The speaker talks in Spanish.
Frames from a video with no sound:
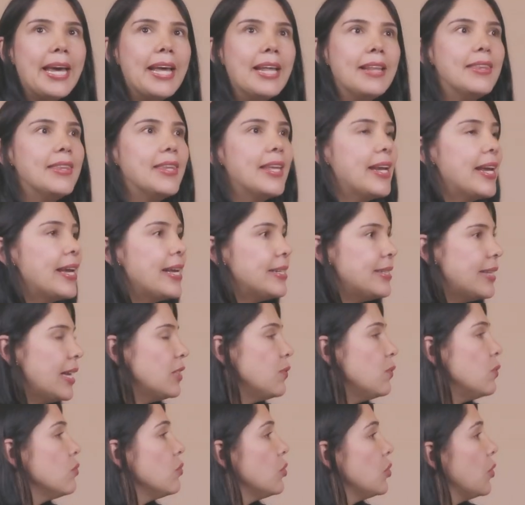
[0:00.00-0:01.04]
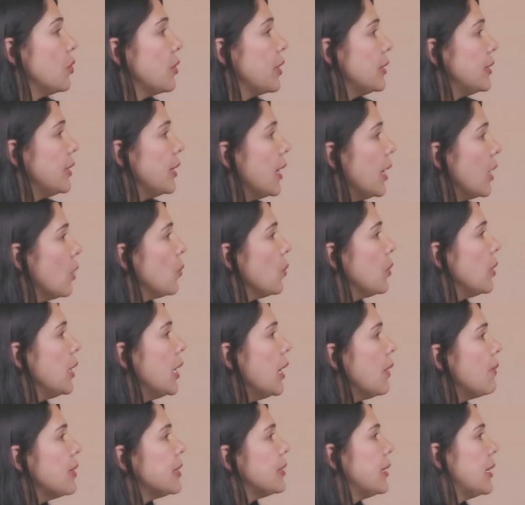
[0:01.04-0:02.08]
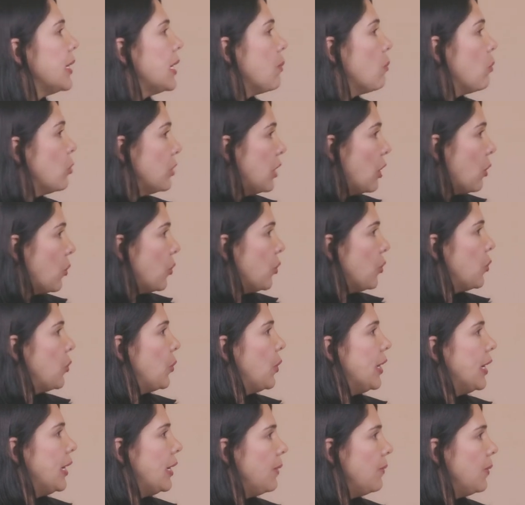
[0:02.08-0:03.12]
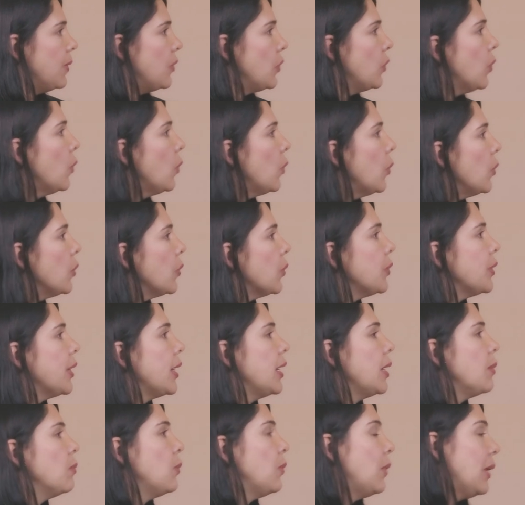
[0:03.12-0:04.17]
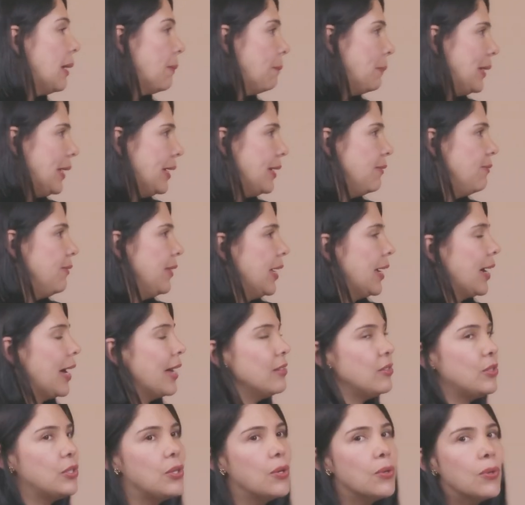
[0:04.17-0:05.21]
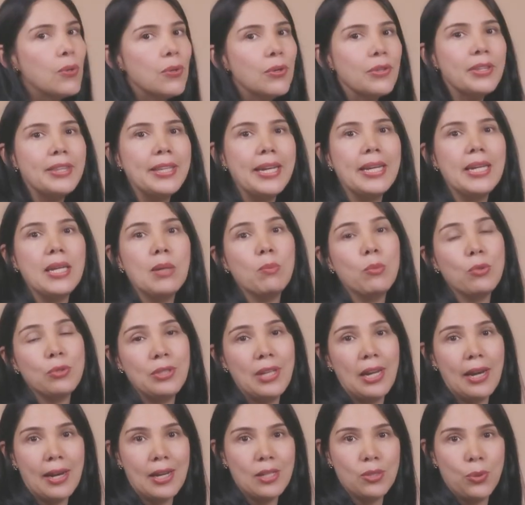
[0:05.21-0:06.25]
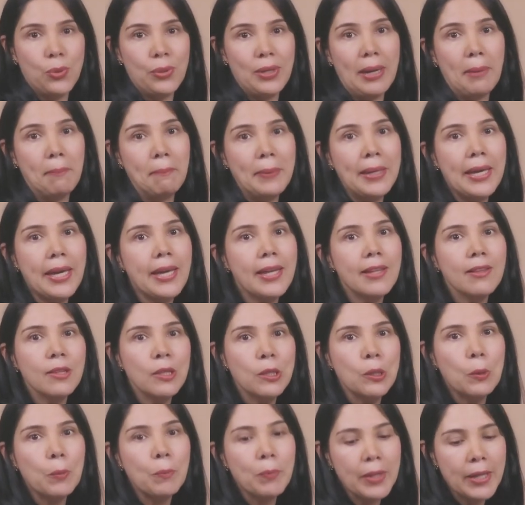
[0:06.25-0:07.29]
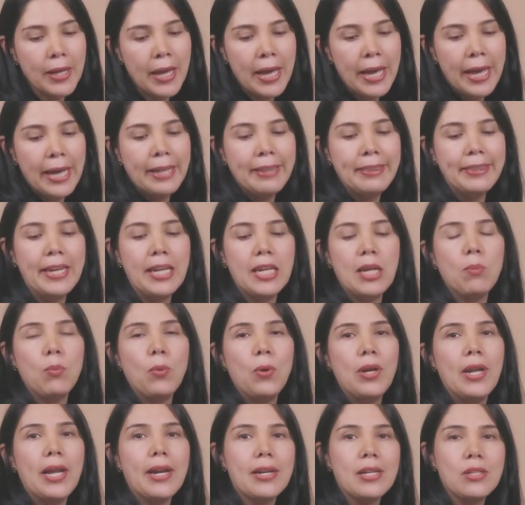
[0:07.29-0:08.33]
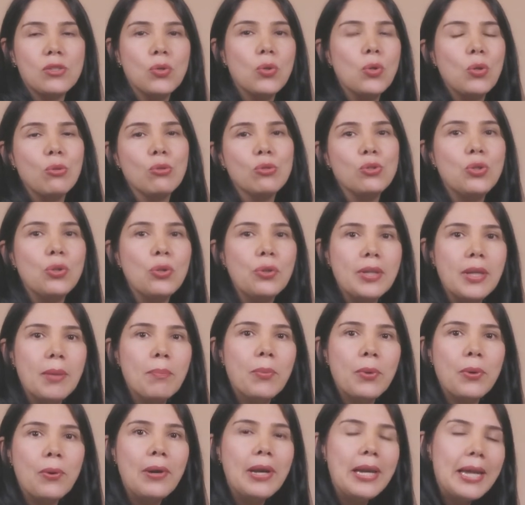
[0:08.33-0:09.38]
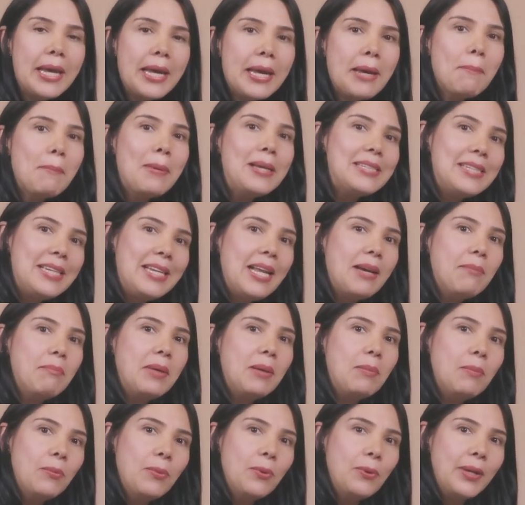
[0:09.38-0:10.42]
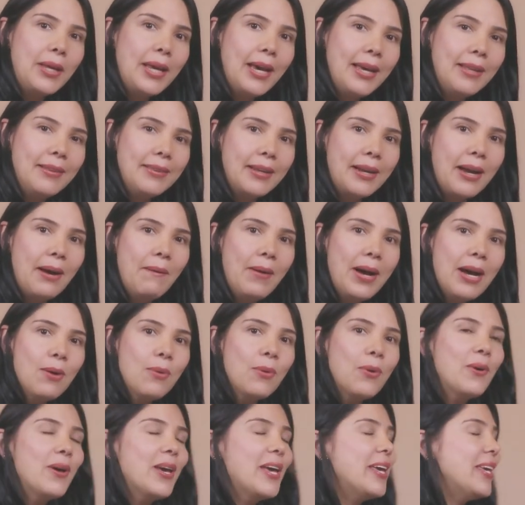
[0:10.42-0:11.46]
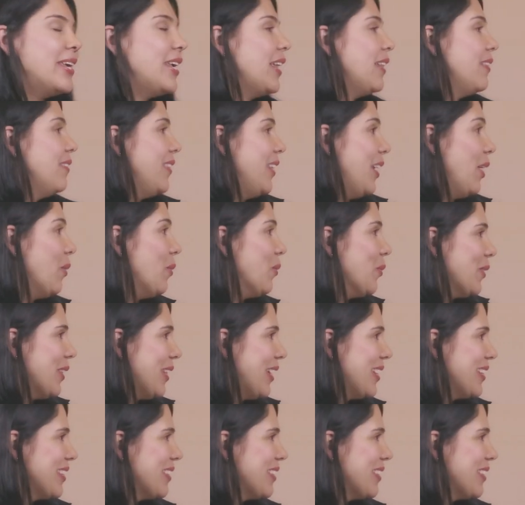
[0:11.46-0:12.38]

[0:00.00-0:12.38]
Entre esas funciones ejecutivas tenemos el control inhibitorio, tenemos la planificación, tenemos el razonamiento, tenemos la resolución de problemas, la memoria de trabajo y entre otros.